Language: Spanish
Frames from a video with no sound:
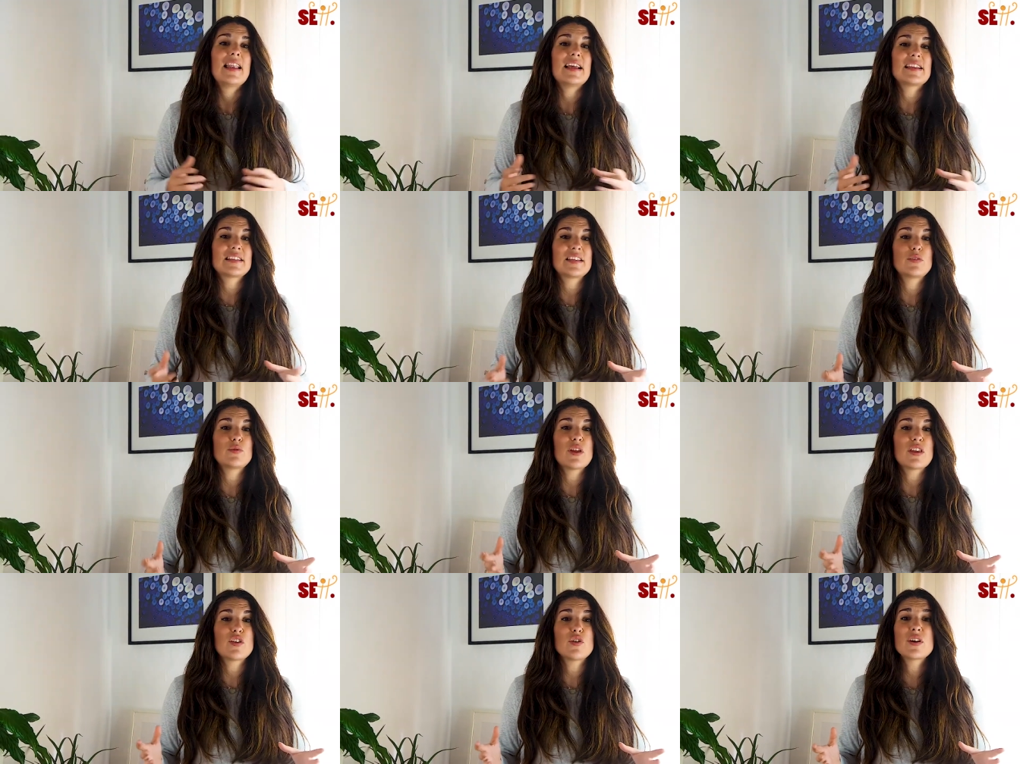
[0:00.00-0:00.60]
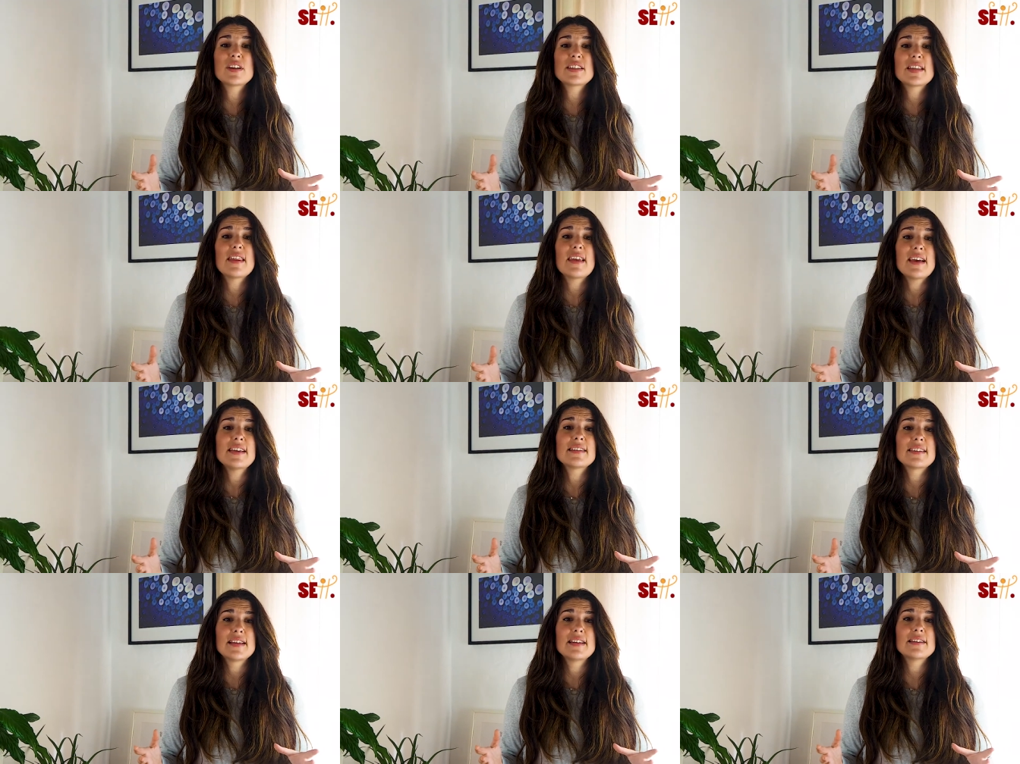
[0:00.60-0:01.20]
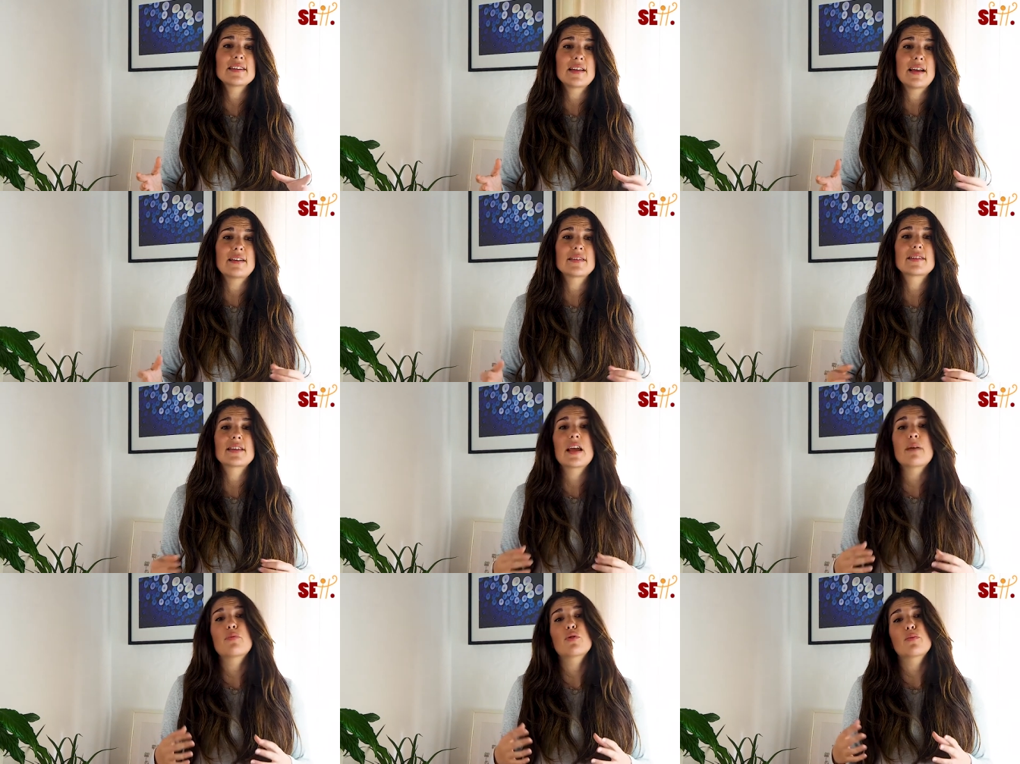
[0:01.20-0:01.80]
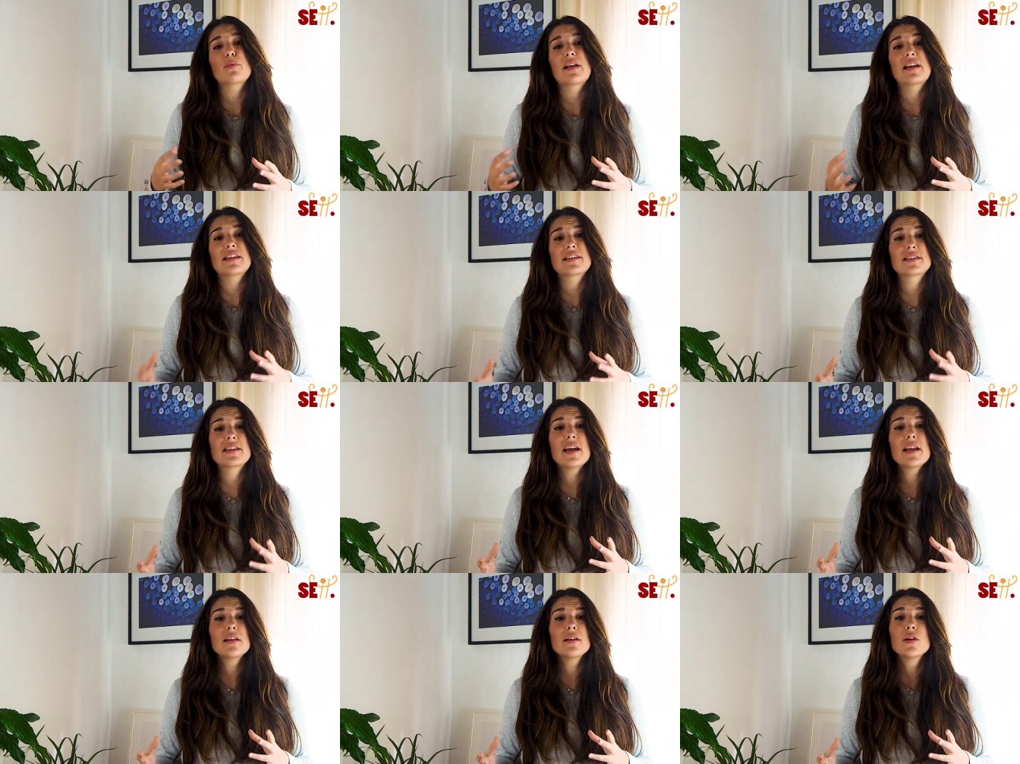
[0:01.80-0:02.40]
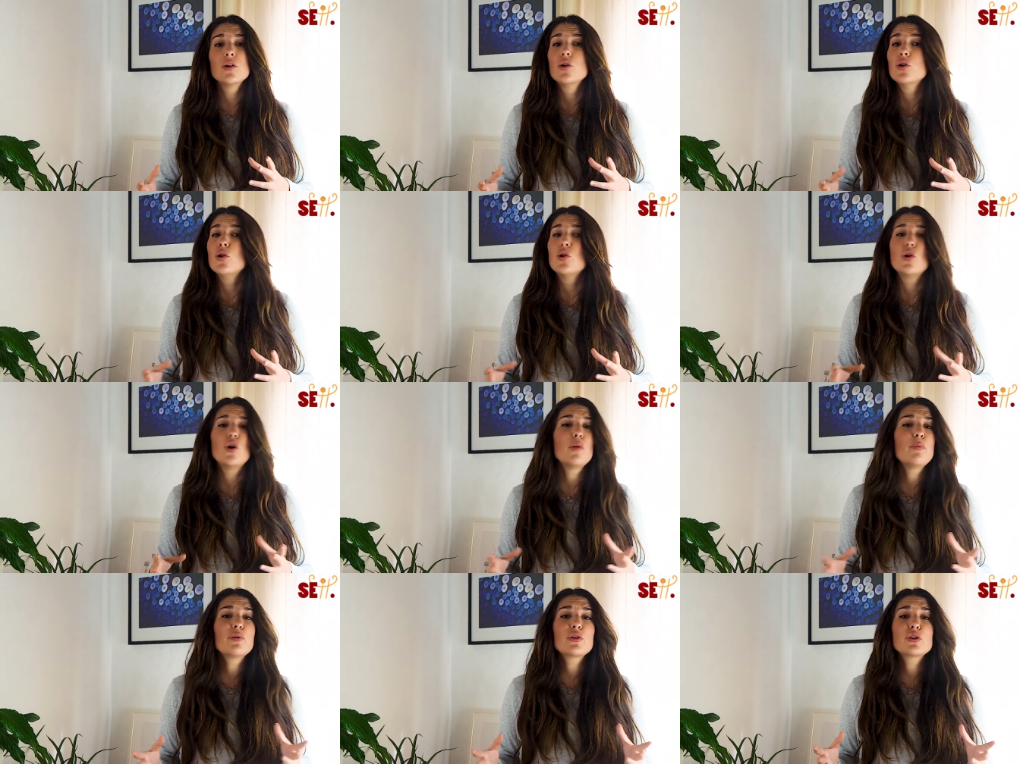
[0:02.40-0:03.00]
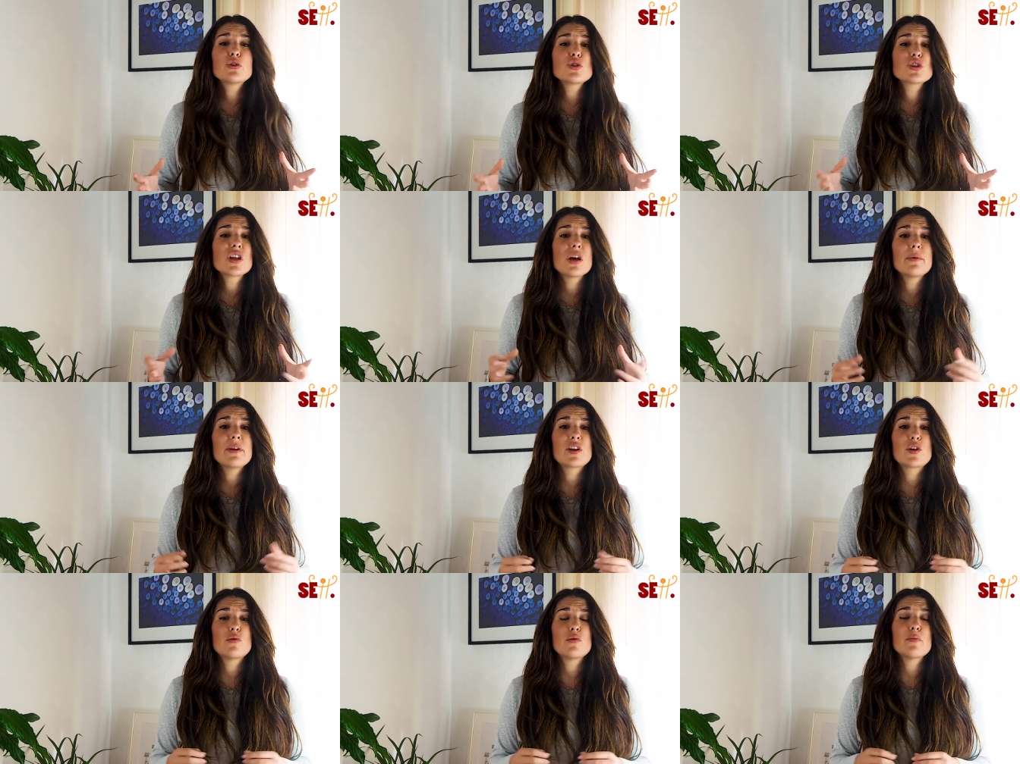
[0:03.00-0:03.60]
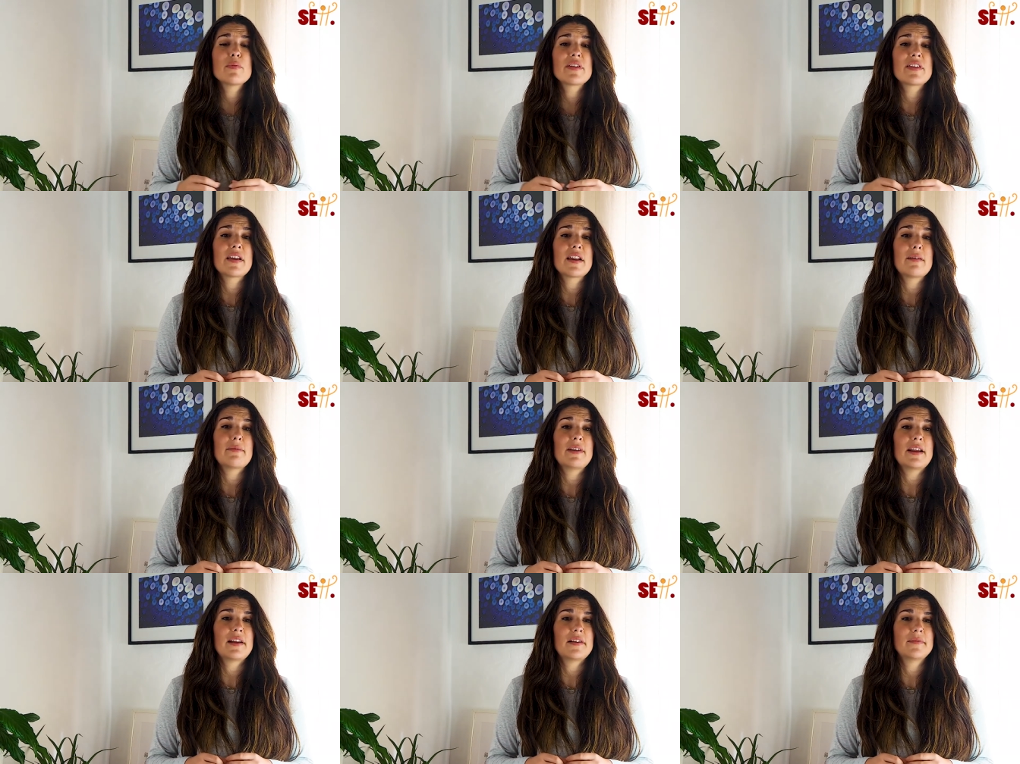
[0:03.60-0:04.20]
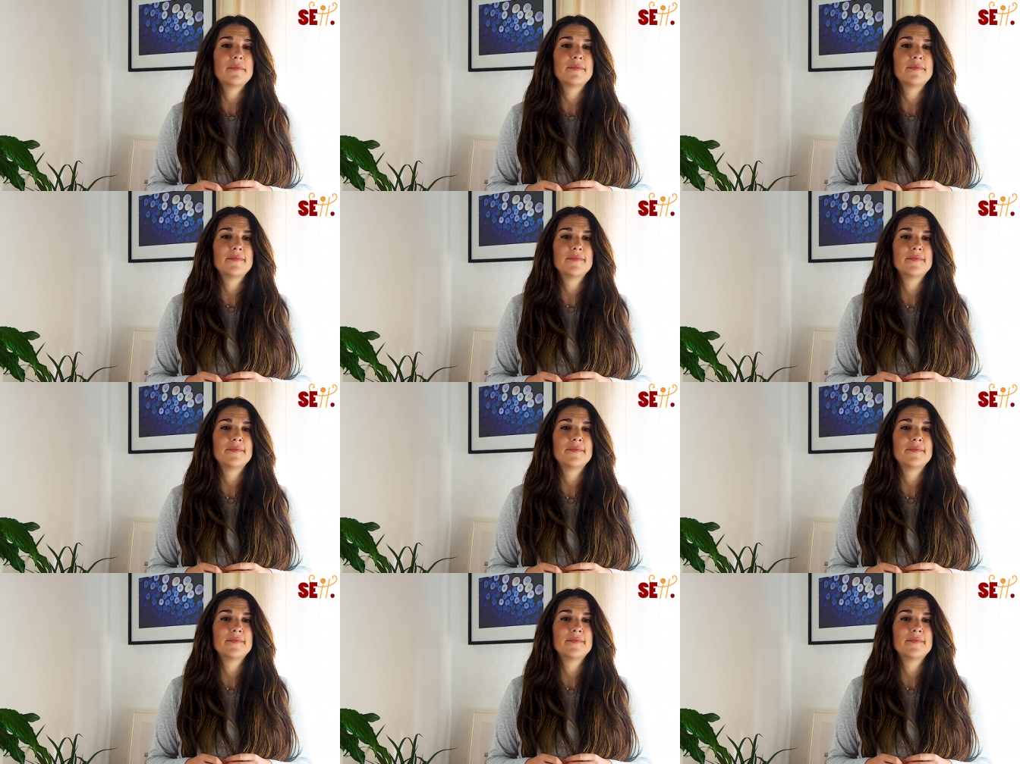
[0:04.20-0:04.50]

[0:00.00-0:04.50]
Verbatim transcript: La situación que se da es tensa, sea por malestar o por no saber cómo empezar a hablar.